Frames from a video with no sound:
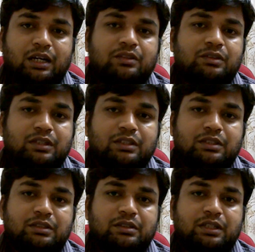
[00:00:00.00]
அத்தனை
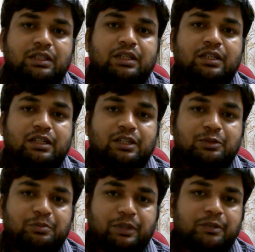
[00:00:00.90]

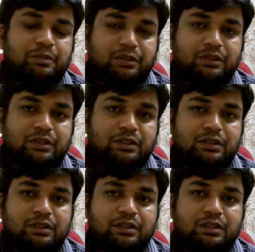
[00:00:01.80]
அதிகாரங்களையும் பயன்படுத்தி
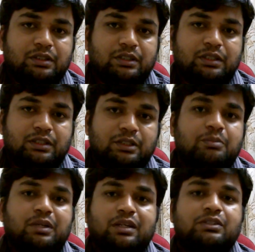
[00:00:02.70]
இந்த
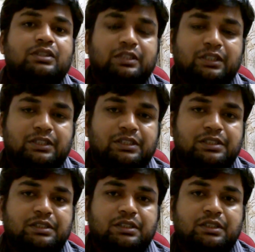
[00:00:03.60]
மரண தண்டனையை
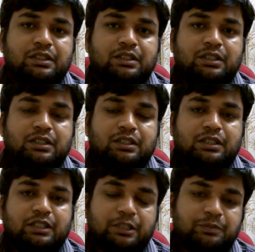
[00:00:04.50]

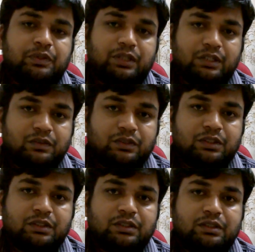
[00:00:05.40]
நீங்கள் எப்படியாவது
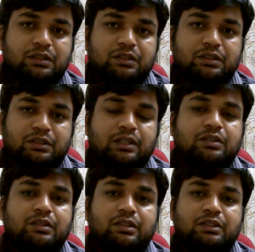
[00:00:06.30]

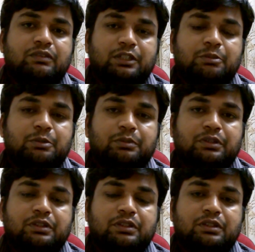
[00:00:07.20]
தடுத்து நிறுத்த வேண்டும் என்பது